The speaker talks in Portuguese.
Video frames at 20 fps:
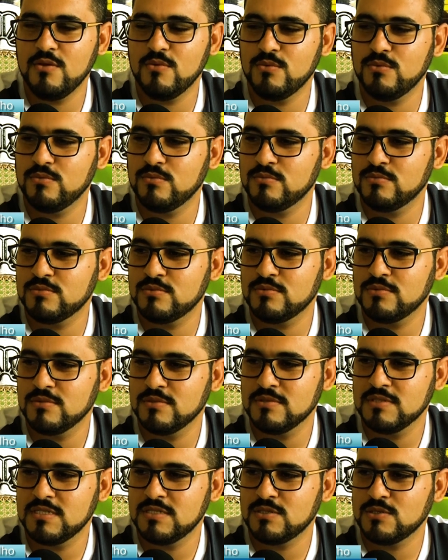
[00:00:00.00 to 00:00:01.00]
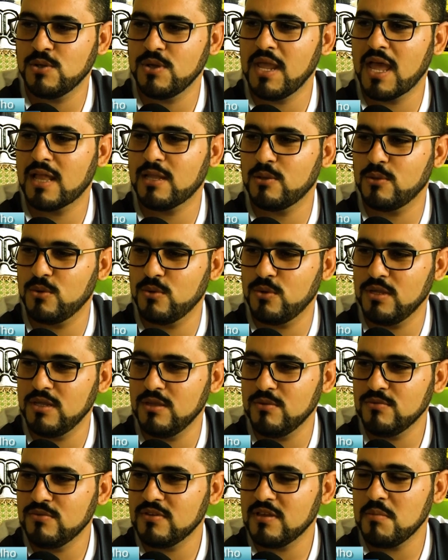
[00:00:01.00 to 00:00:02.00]
de um sonhador e de
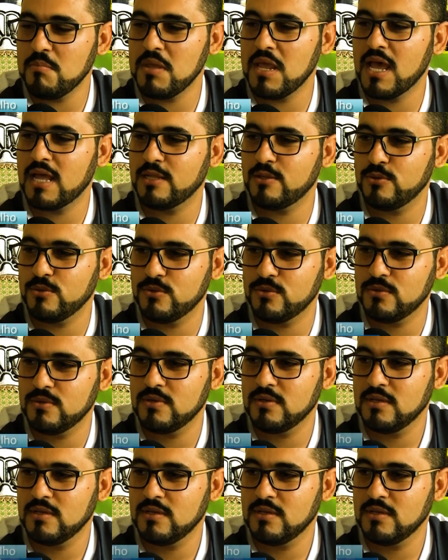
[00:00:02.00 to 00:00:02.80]
um semeador